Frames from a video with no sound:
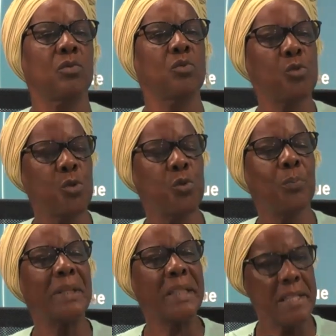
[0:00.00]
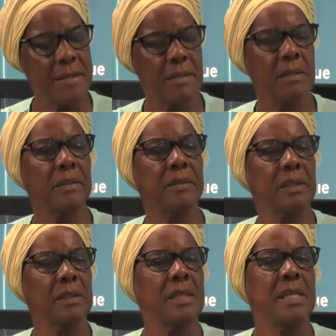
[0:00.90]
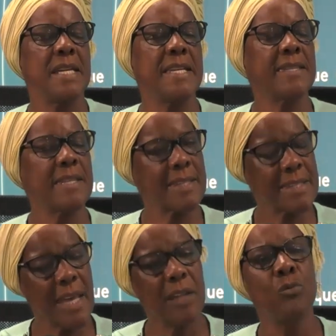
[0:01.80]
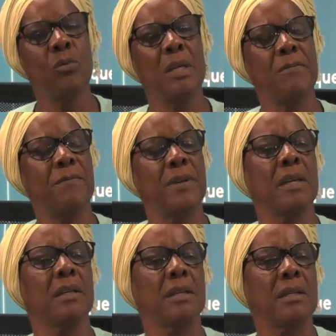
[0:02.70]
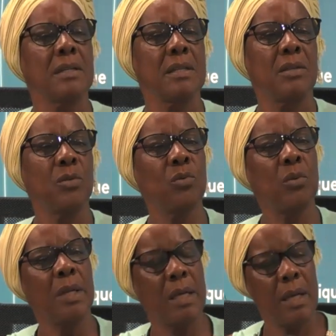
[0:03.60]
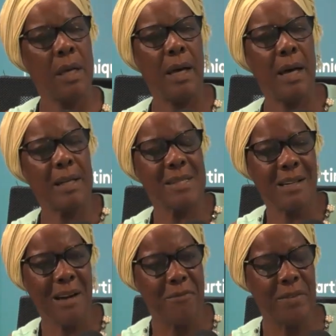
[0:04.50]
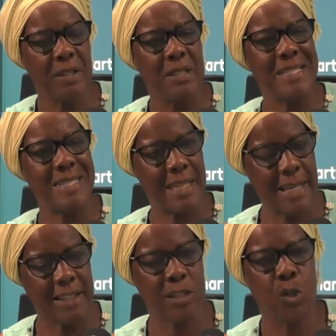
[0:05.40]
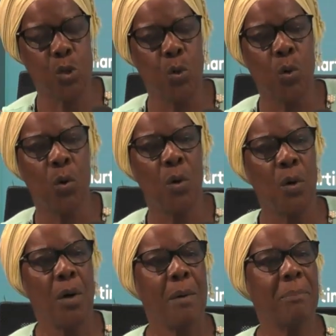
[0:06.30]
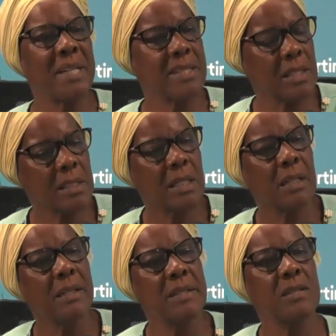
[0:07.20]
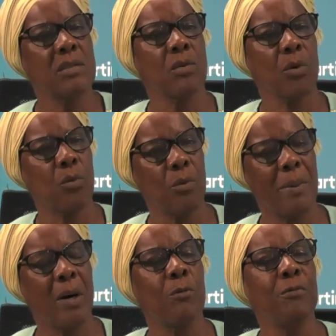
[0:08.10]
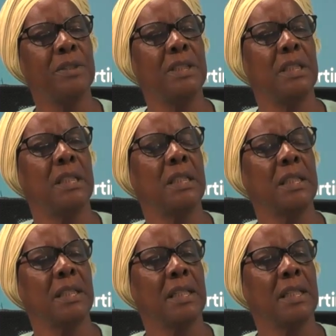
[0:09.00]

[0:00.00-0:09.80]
toujours présents. Et c'est ça nous les fait. Nous les à travers les élections présentant liste combat ouvrier